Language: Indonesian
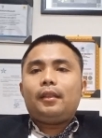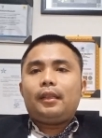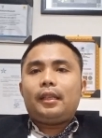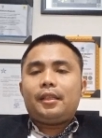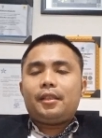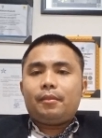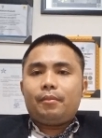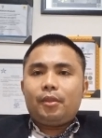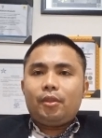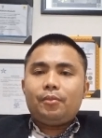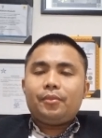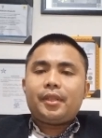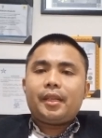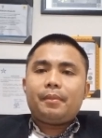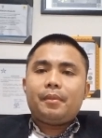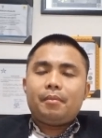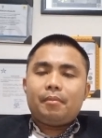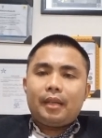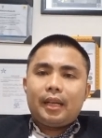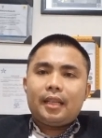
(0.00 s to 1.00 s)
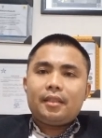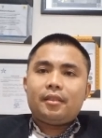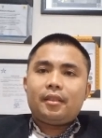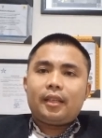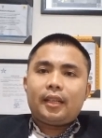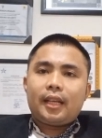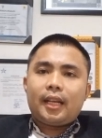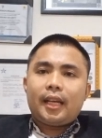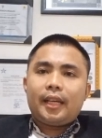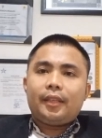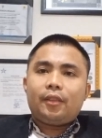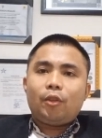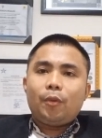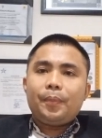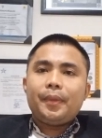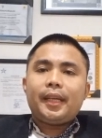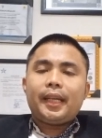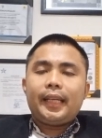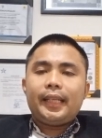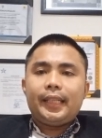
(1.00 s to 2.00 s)
Dan sebelum saya membahas terkait
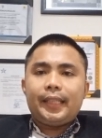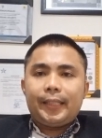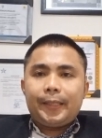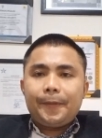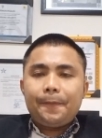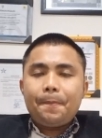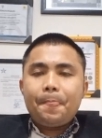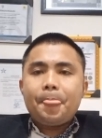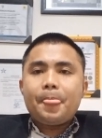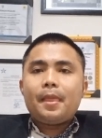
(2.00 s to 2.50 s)
topik kali ini,